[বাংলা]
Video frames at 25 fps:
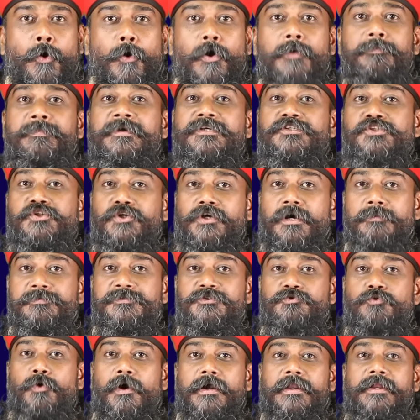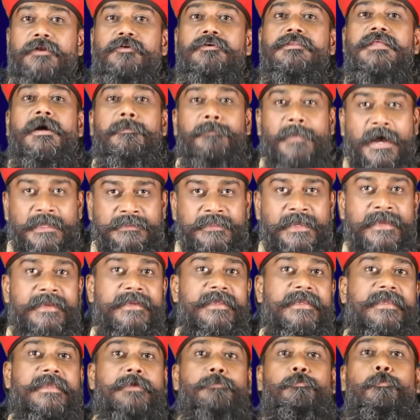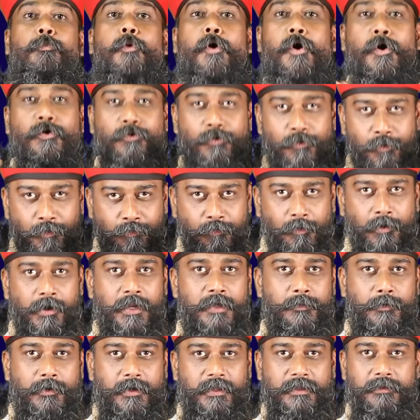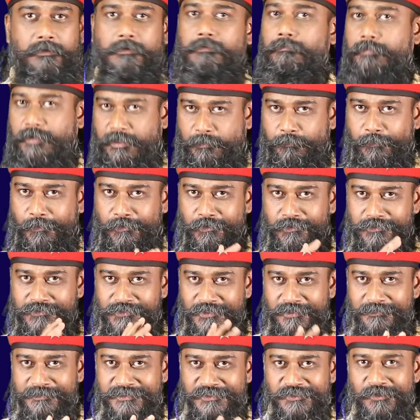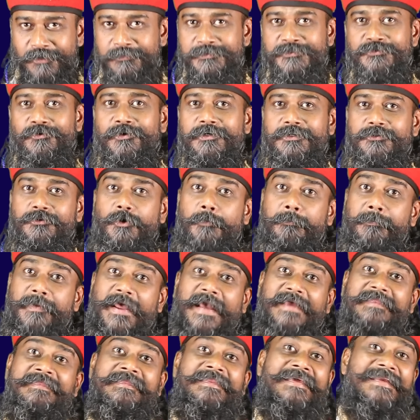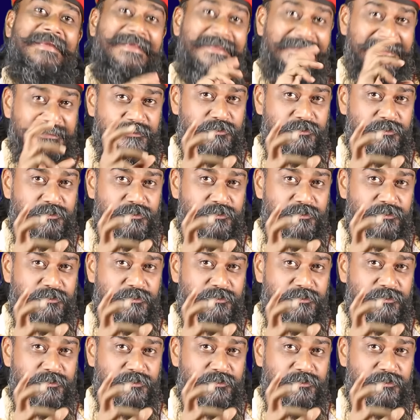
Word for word: ওই বিশ্বকাপ স্কোয়াডের কথা মাথায় রেখে বড় কলেবরে মানে পনেরো জনের বিশ্বকাপ স্কোয়াড তো প্রায় তিরিশ